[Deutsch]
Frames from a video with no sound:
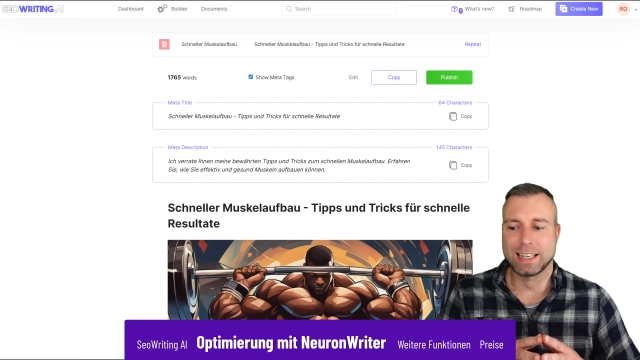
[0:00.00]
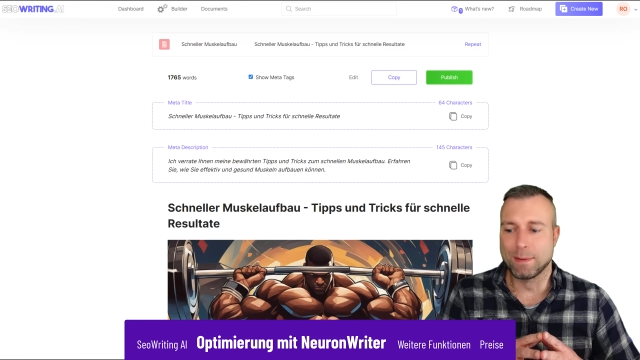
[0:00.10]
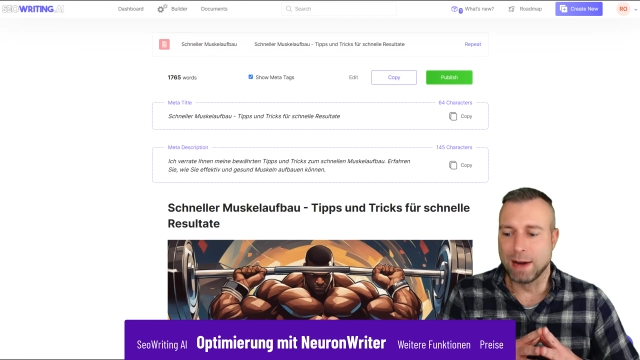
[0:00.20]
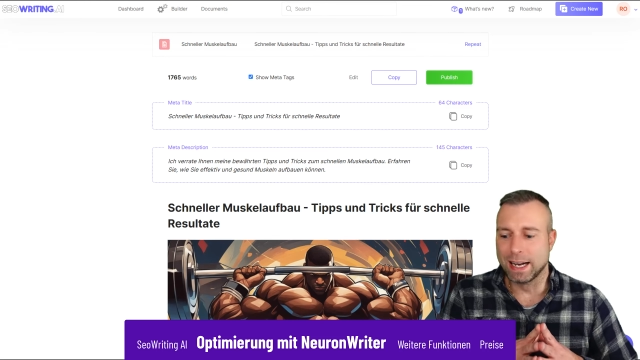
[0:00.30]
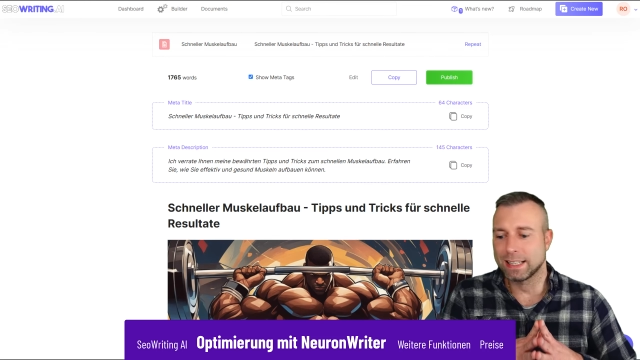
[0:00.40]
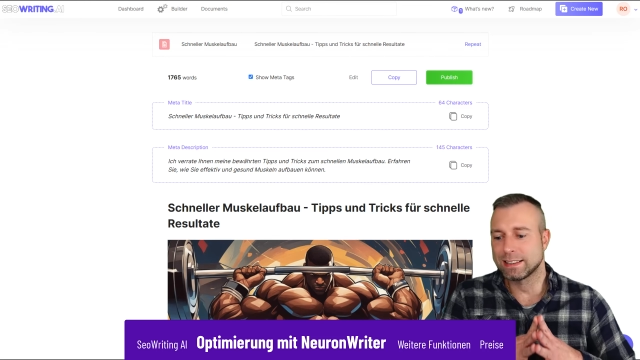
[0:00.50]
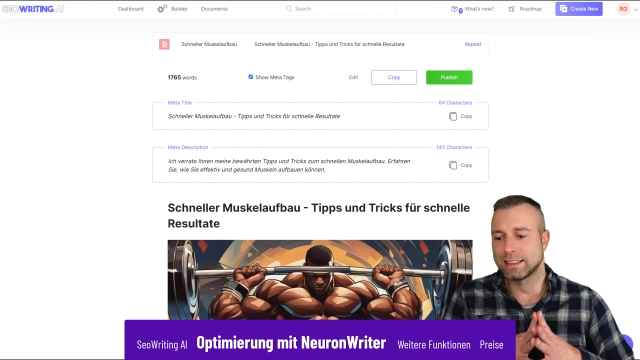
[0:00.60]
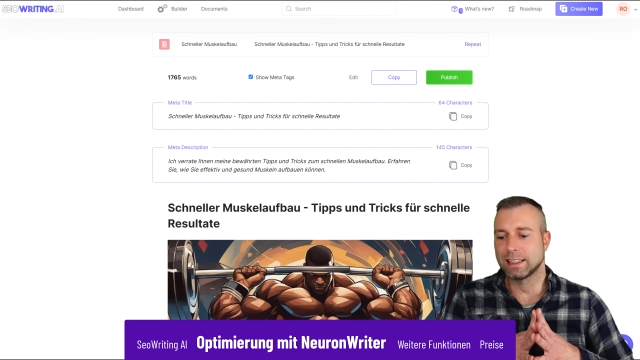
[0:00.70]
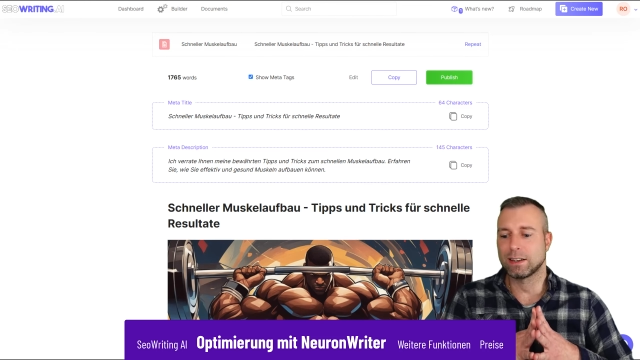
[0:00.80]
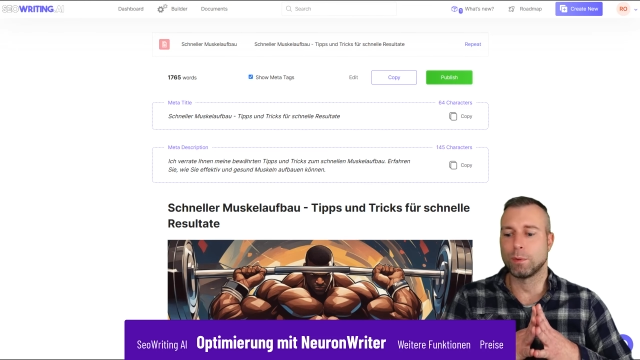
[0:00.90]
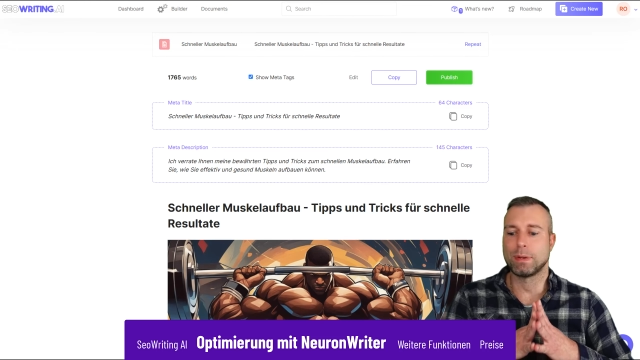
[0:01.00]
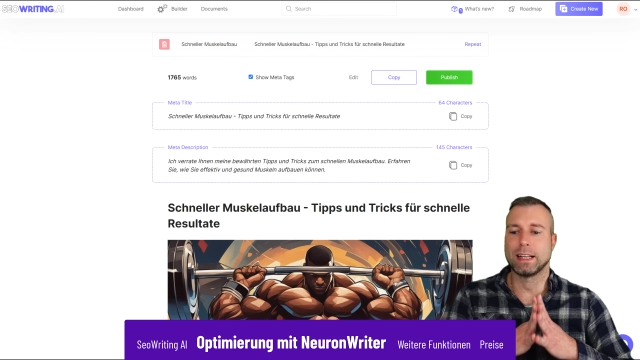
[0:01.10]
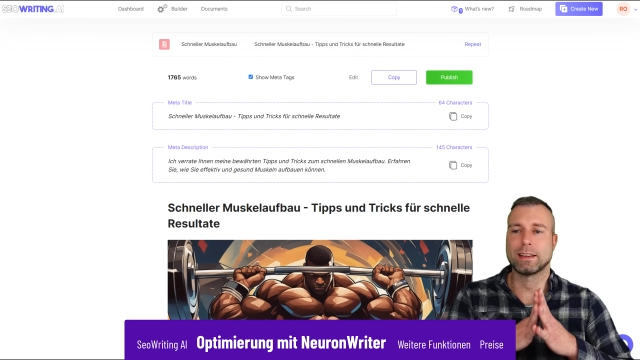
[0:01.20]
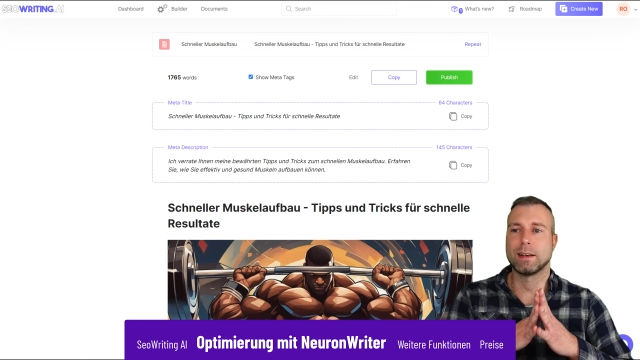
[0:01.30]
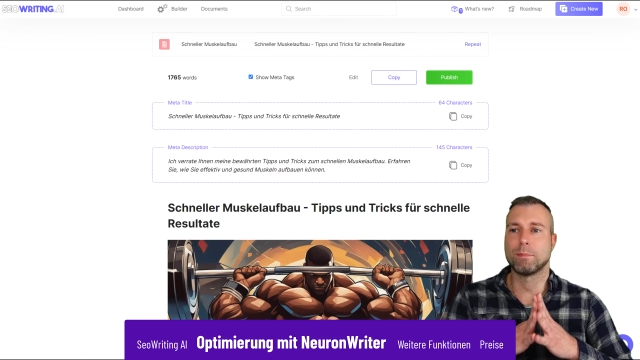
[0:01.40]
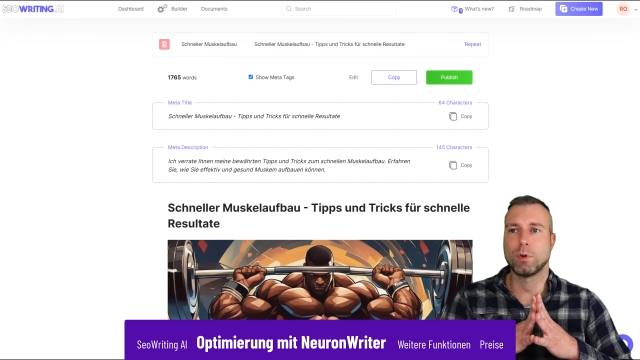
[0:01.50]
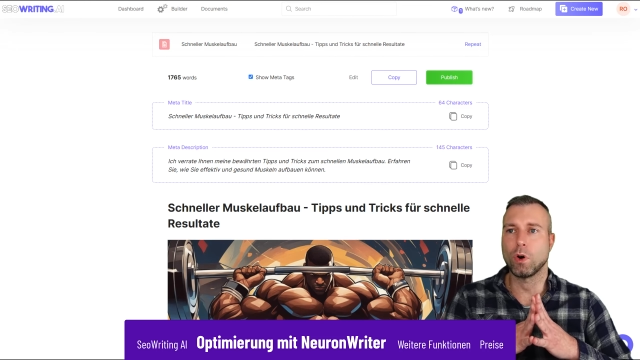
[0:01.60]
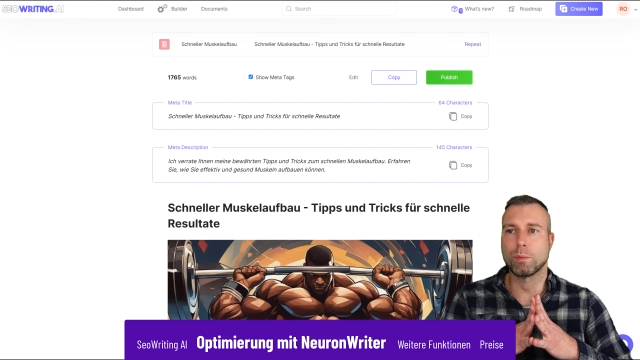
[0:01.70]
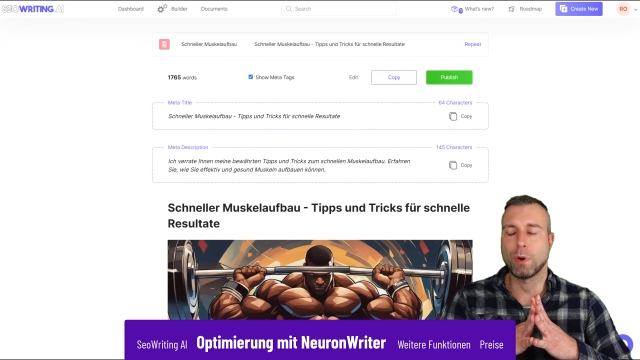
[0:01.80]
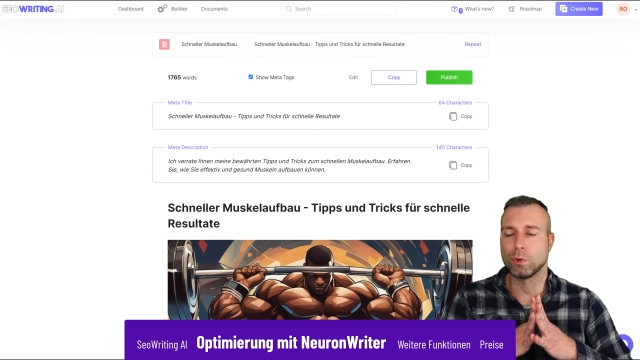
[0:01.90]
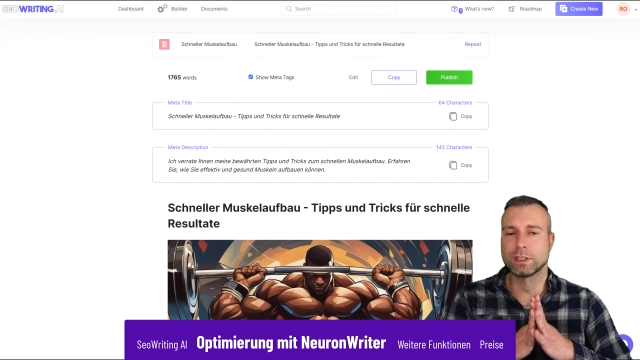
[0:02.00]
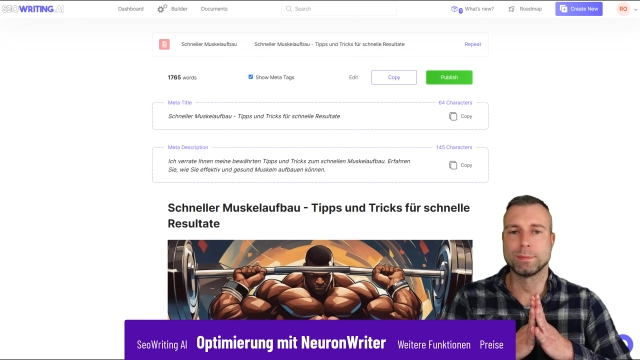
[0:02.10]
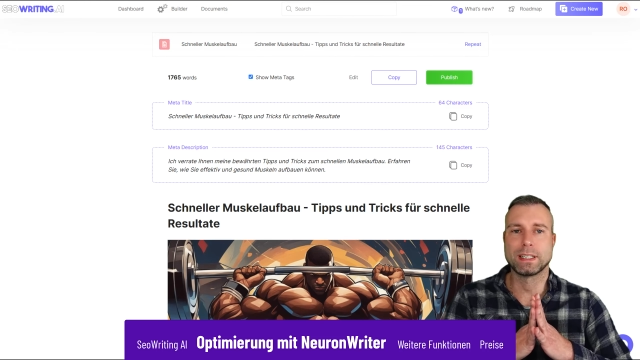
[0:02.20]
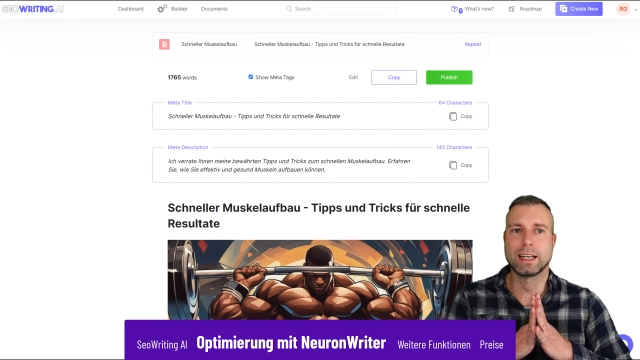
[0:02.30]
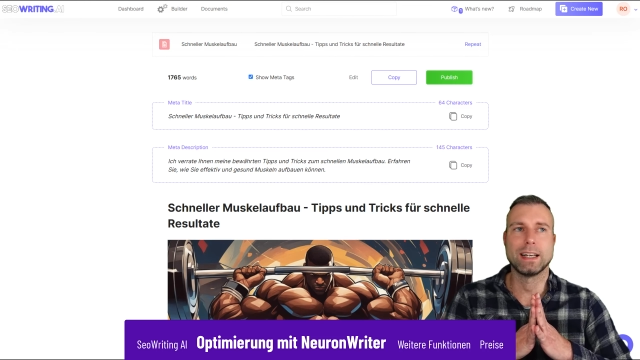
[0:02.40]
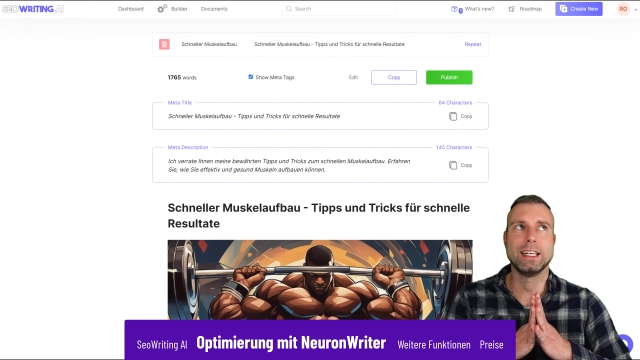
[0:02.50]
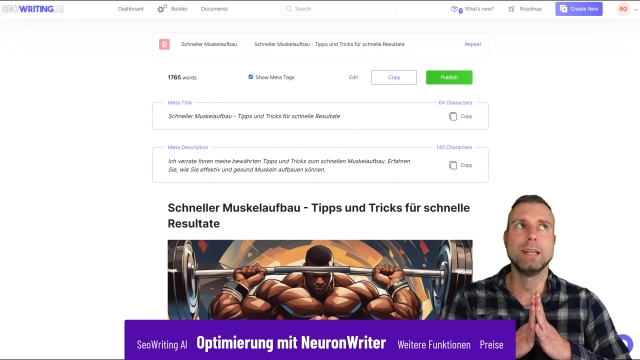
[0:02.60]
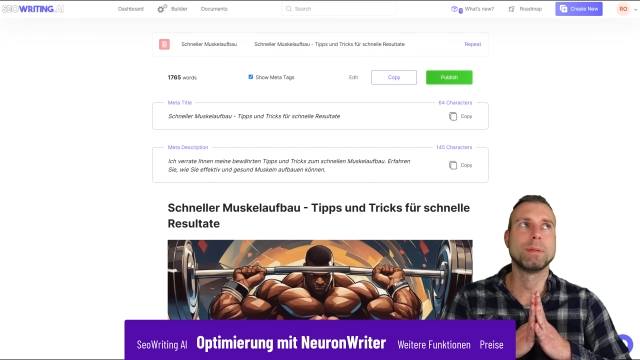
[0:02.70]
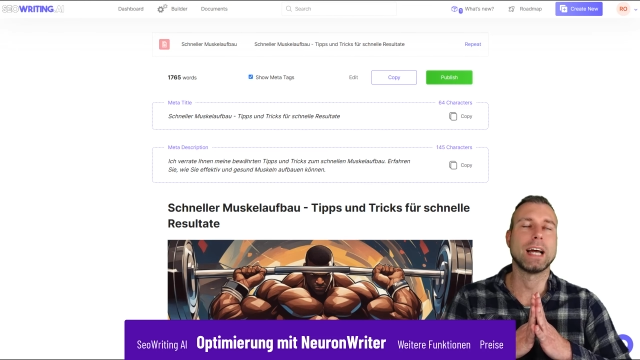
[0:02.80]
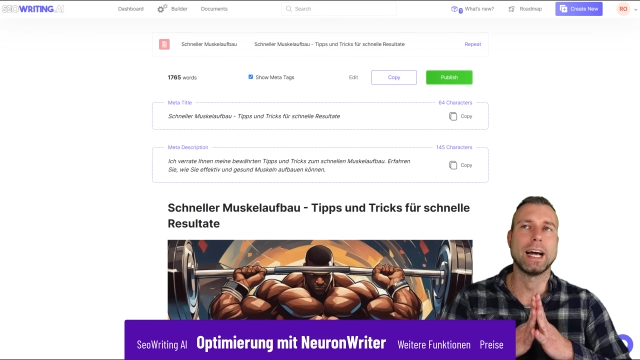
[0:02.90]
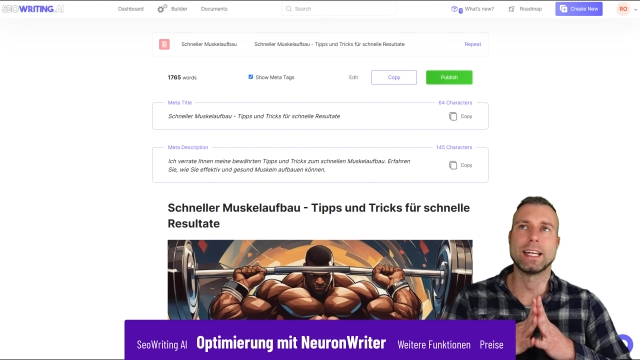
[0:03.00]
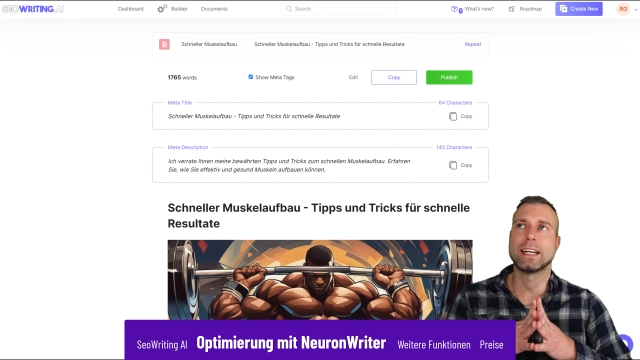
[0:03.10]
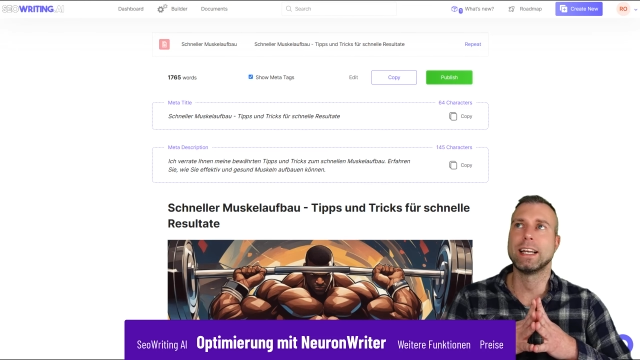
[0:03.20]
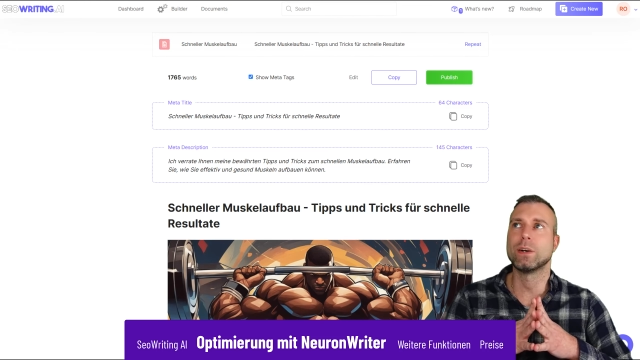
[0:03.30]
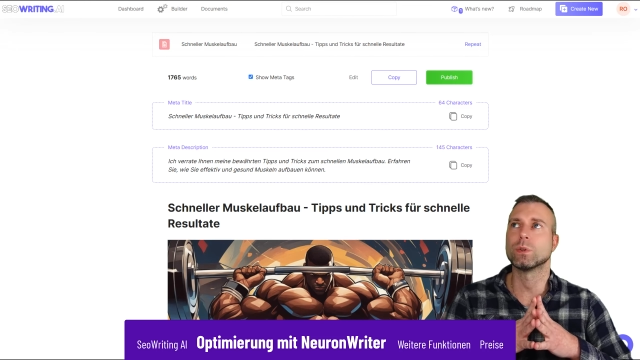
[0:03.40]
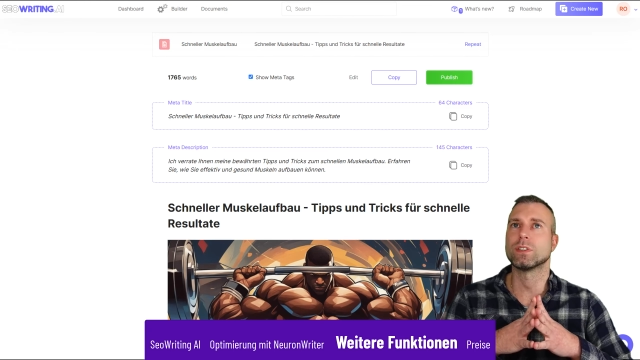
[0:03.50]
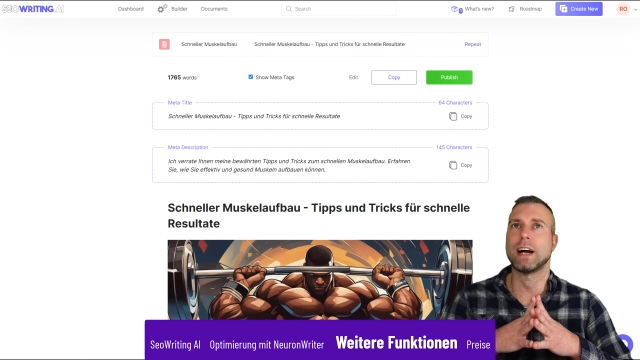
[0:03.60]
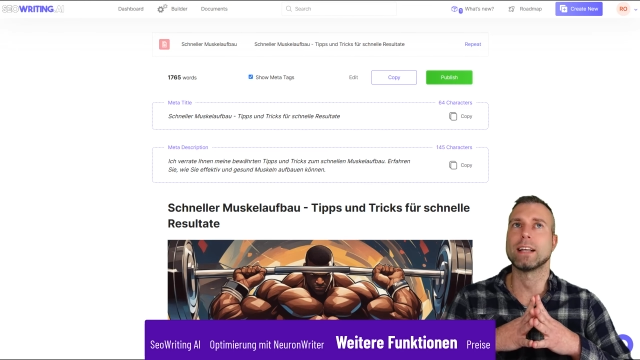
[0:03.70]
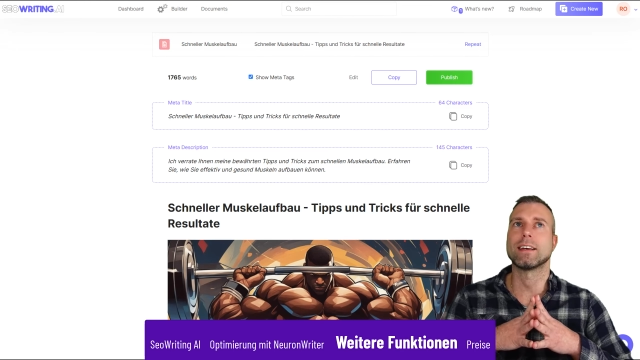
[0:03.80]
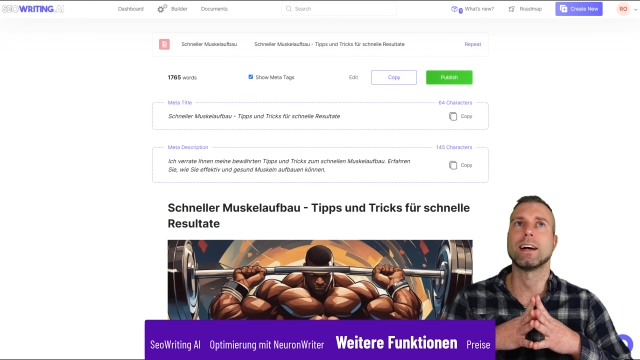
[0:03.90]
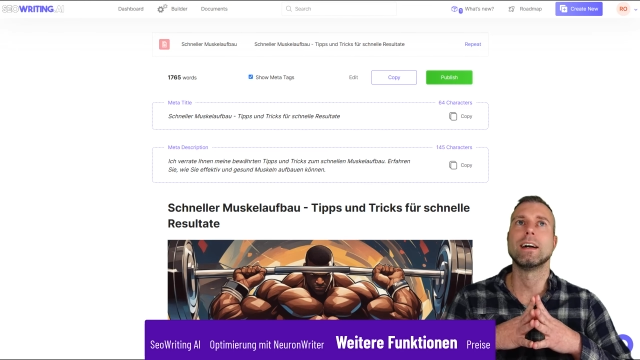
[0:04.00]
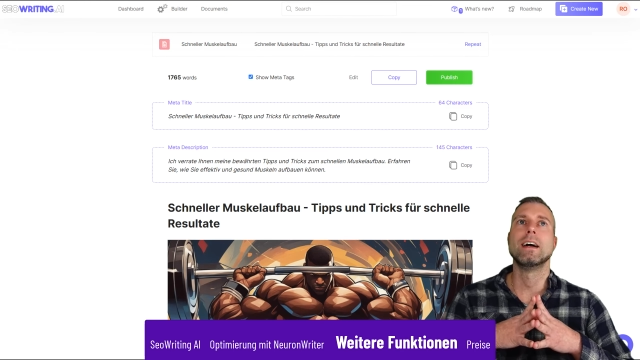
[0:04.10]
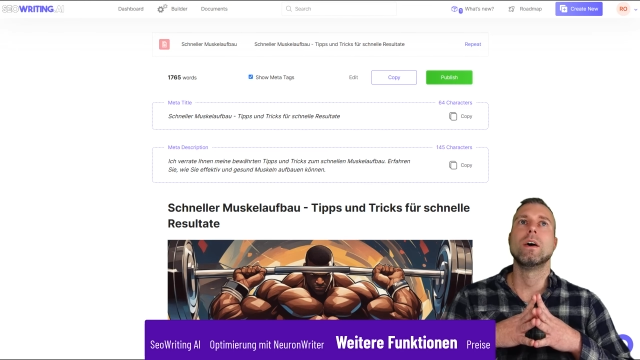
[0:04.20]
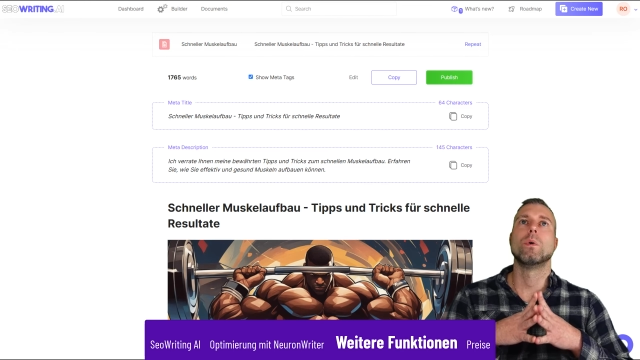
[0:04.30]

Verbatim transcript: ja, mach jetzt komplette Blogposts mit KI, mit einem Klick und so weiter.